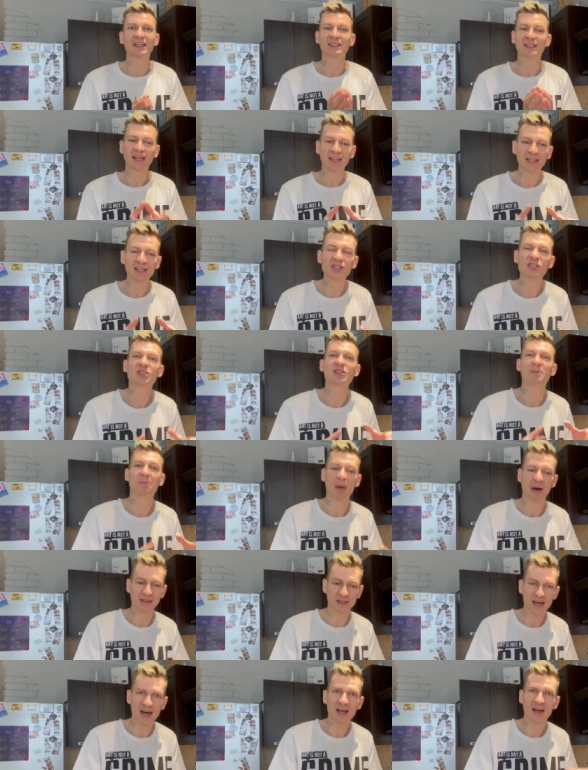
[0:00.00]
– это отличный
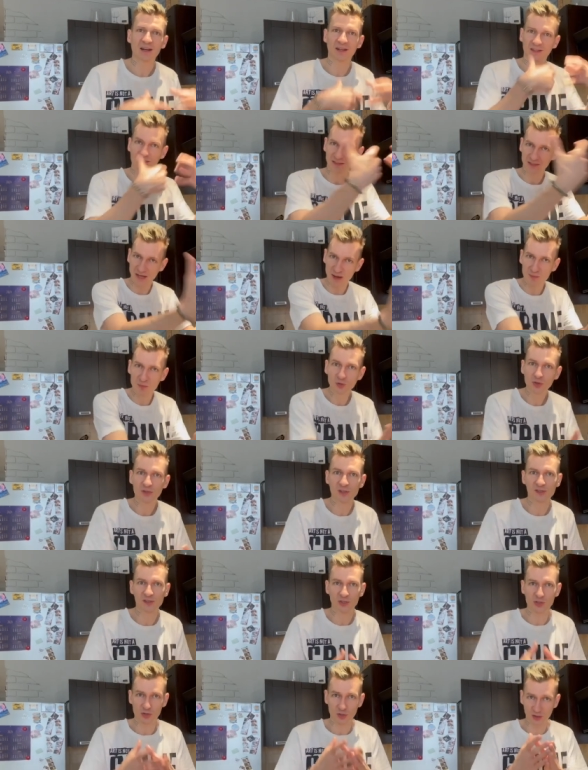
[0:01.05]
подарок кому-то
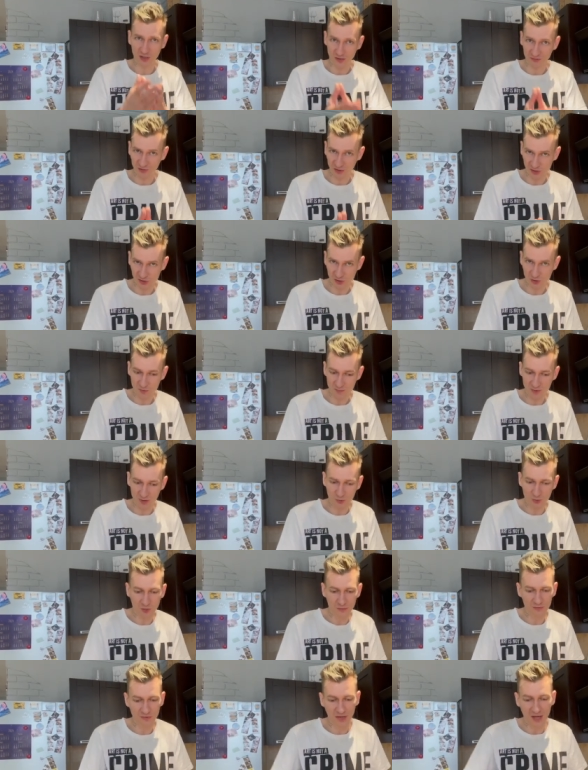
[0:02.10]
за счет авторской
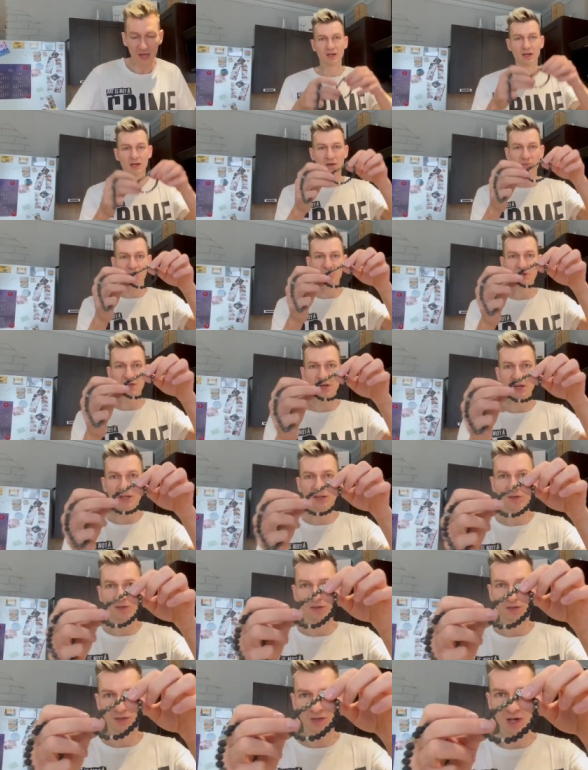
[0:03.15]
упаковки.
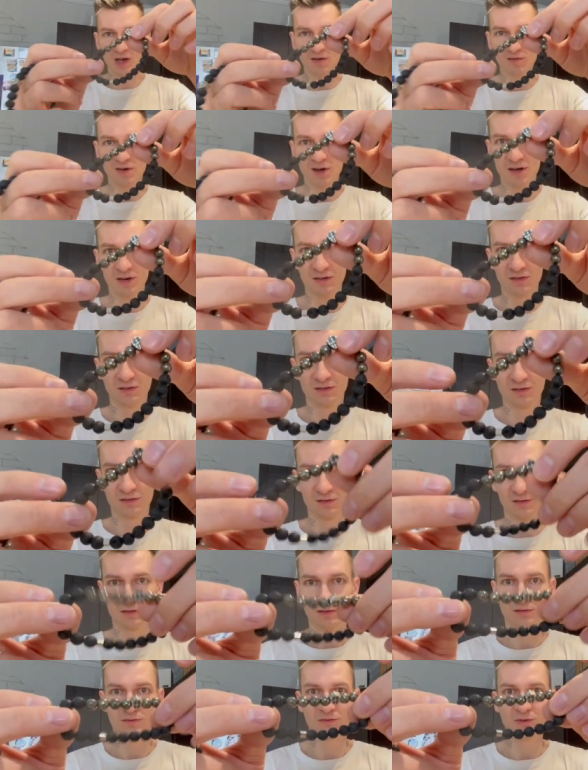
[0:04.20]
Перит лава.
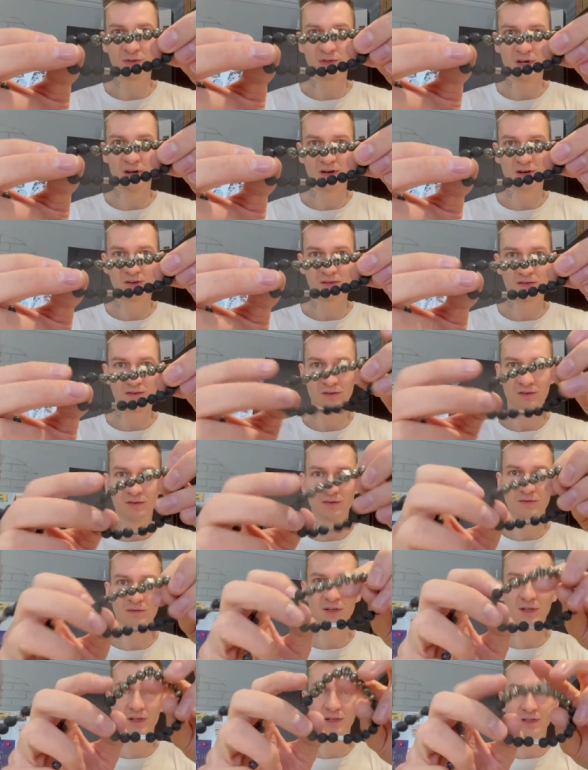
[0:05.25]
Вот так он
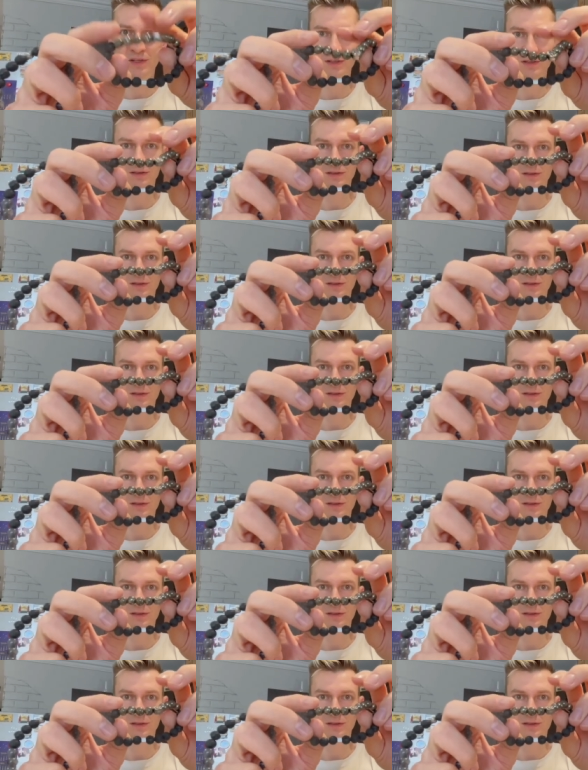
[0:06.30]
выглядит.